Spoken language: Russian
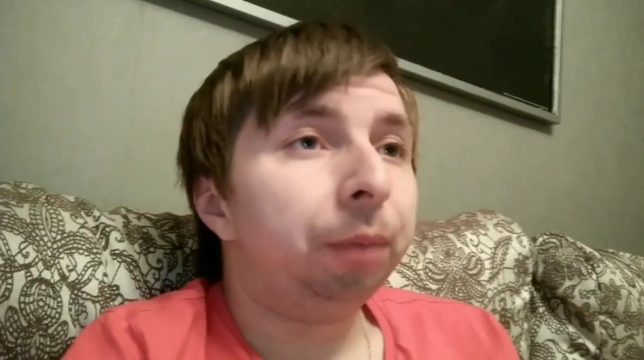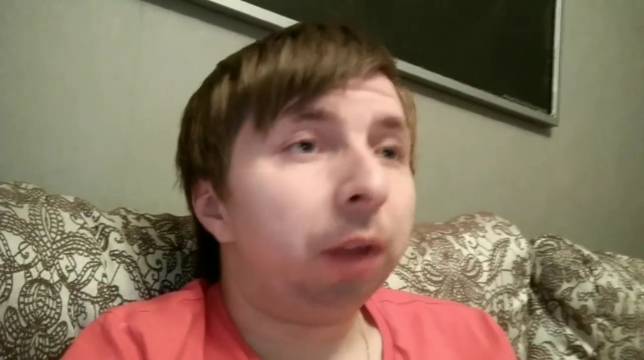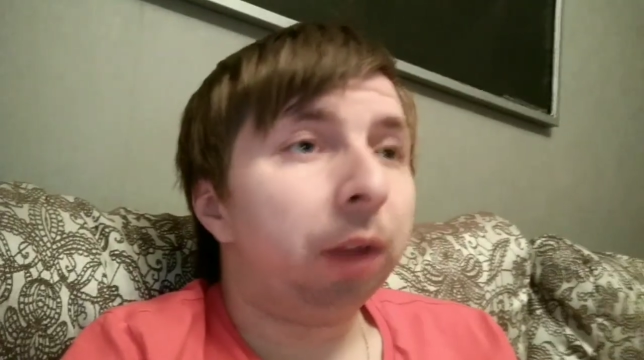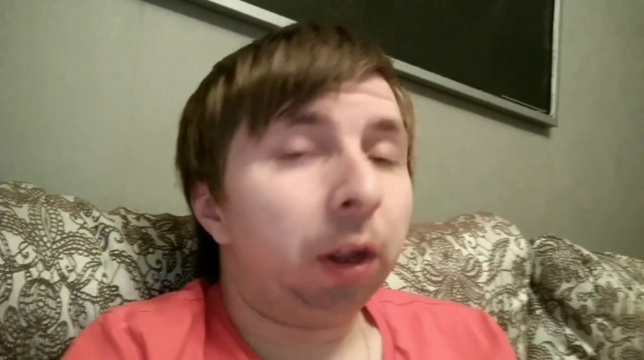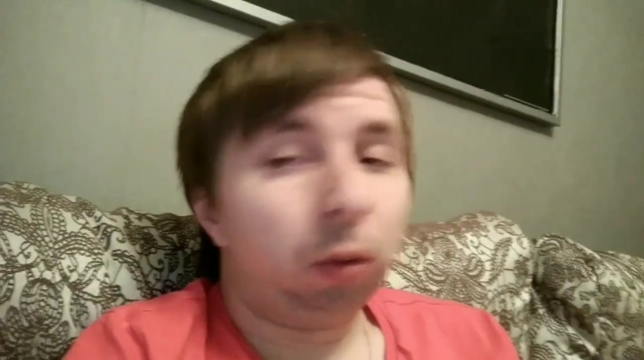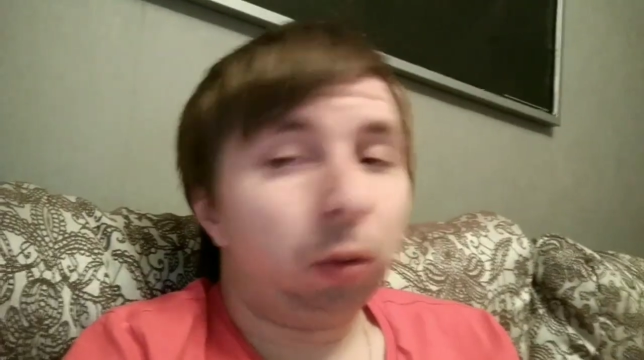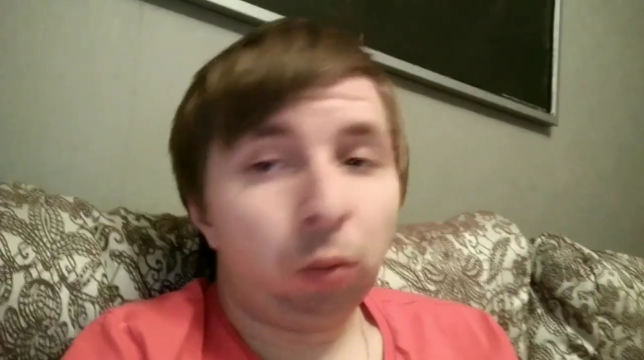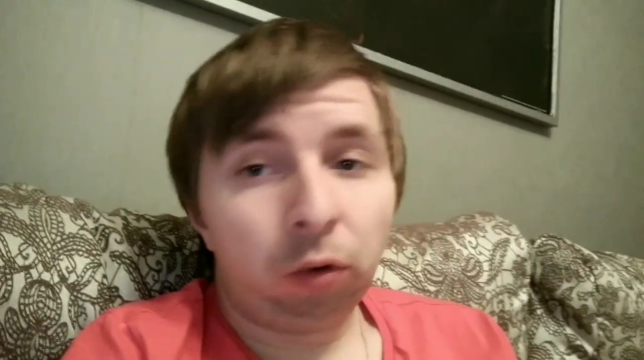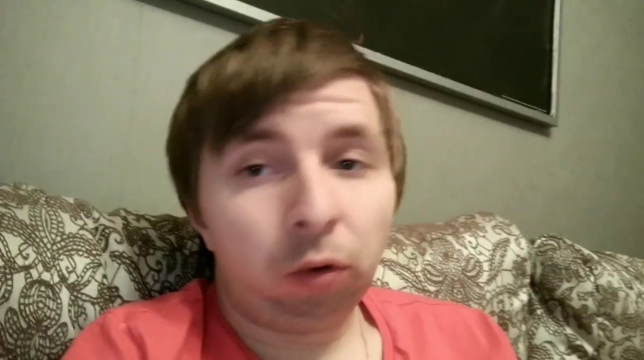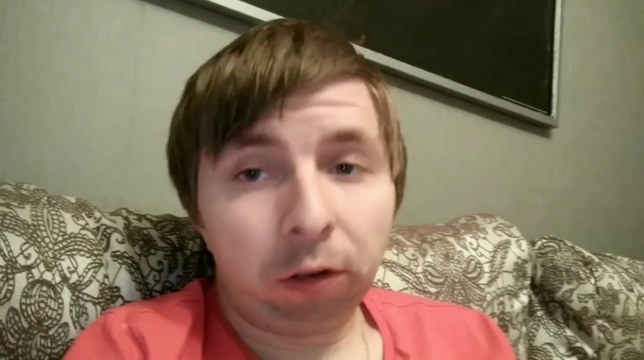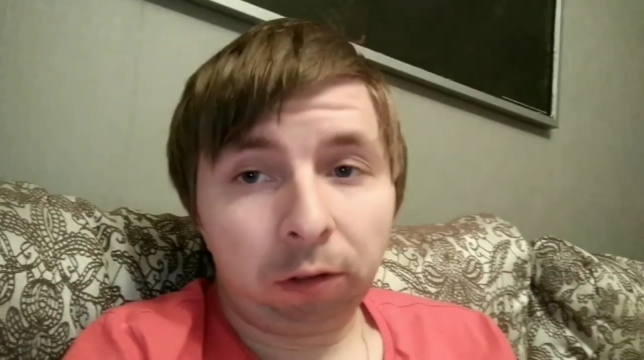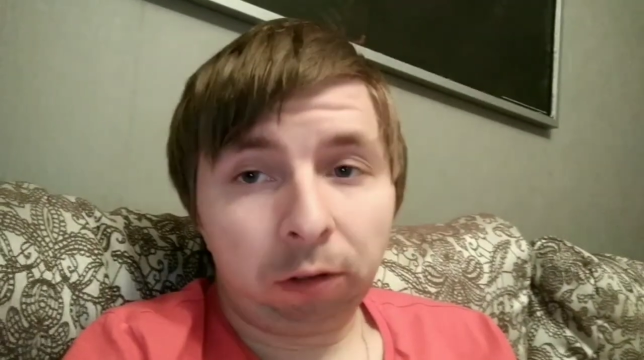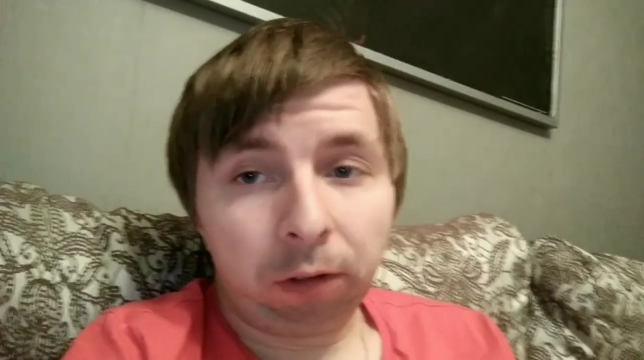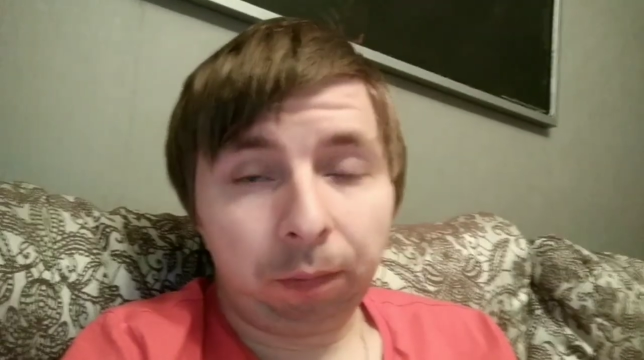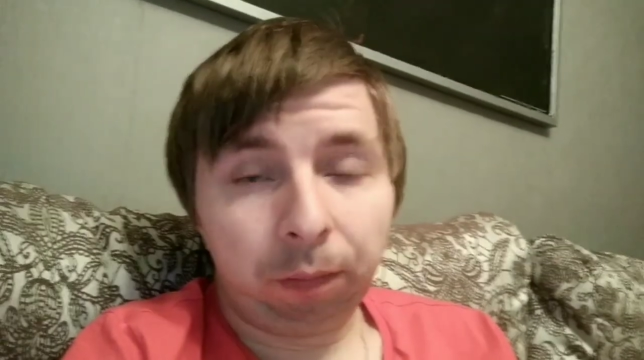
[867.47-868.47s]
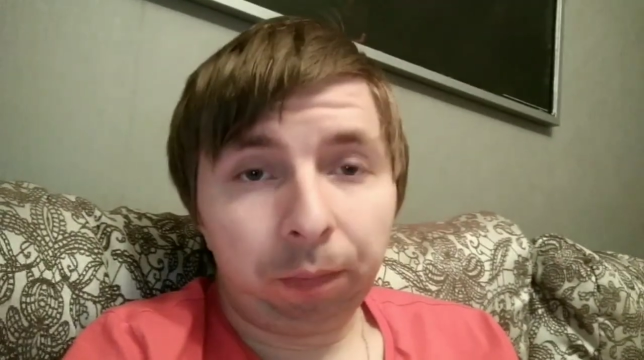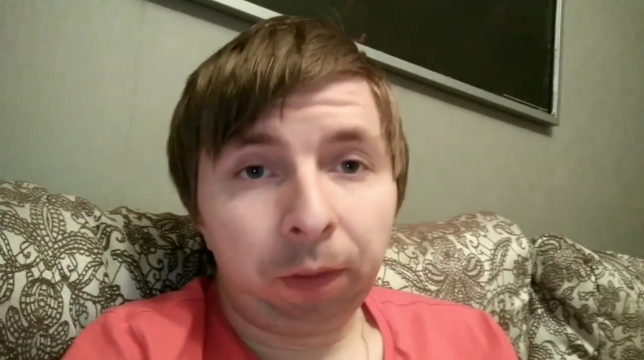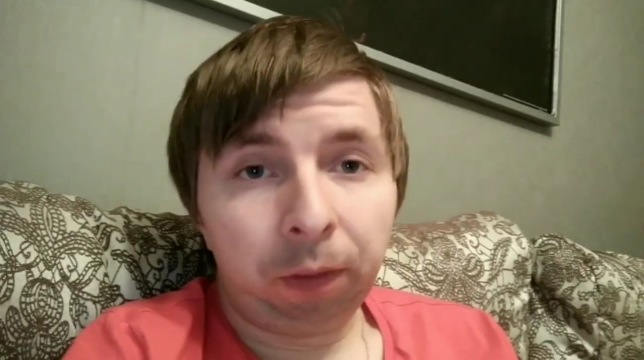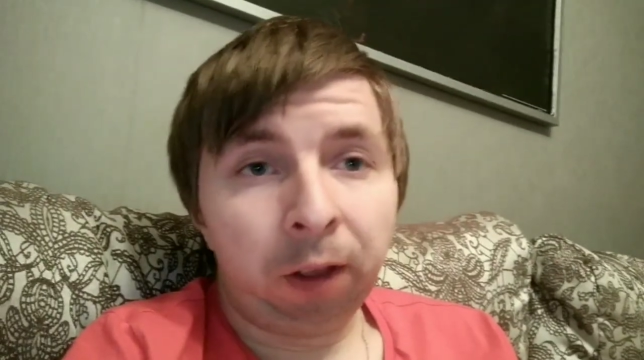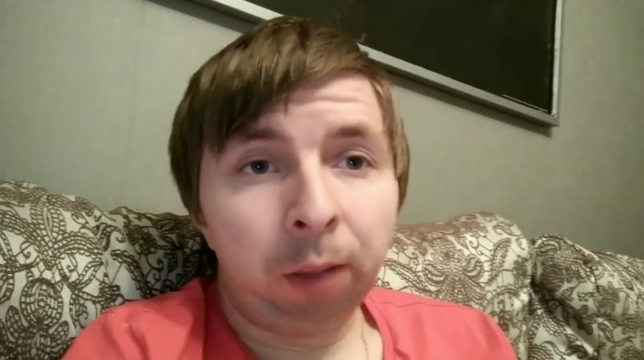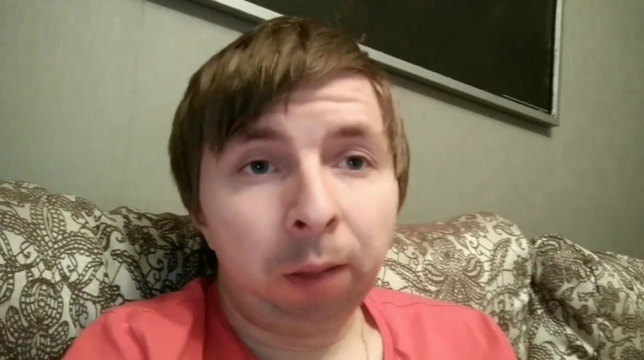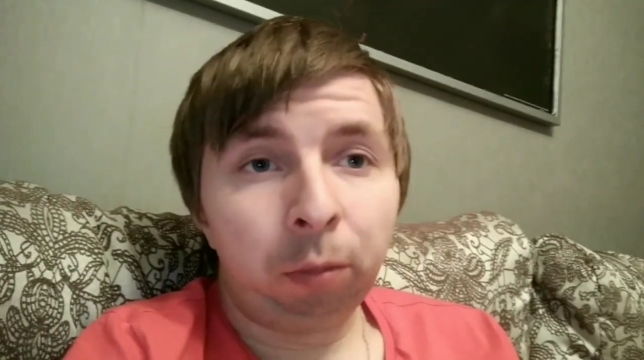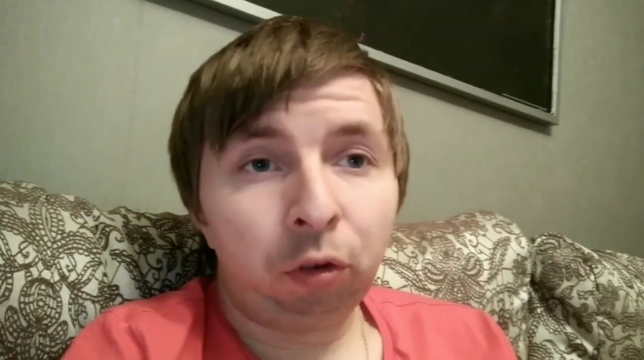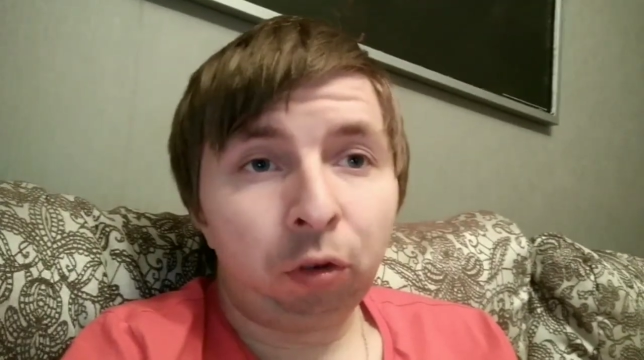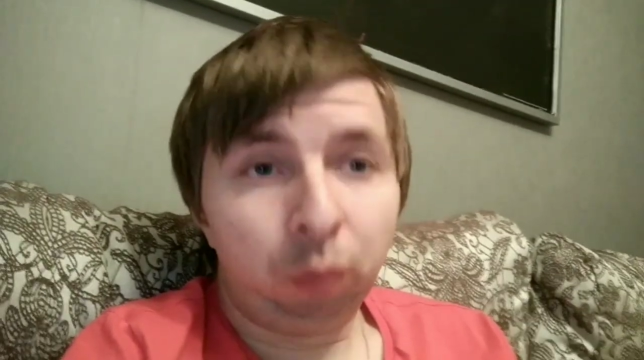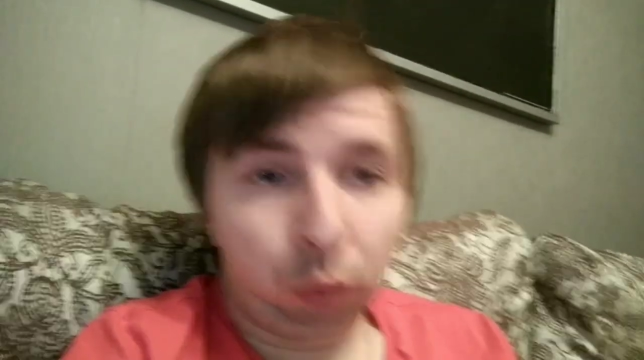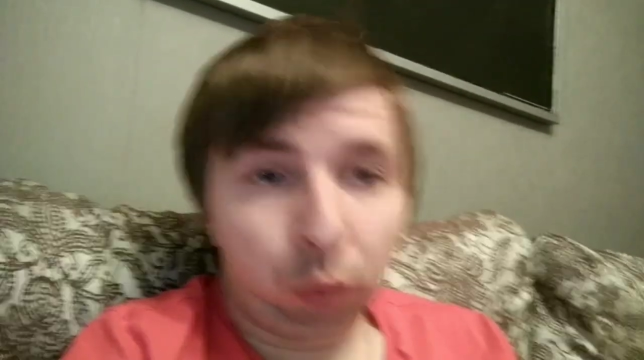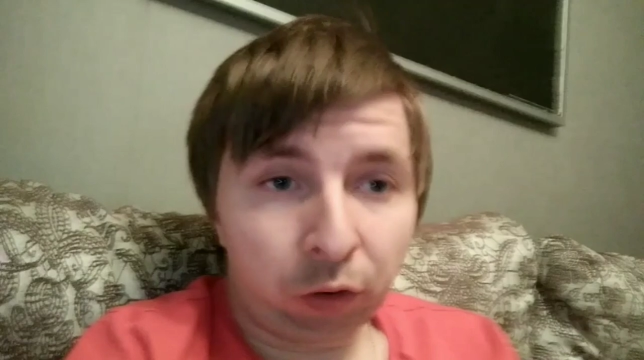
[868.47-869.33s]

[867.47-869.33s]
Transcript: Это ужасно. Я почему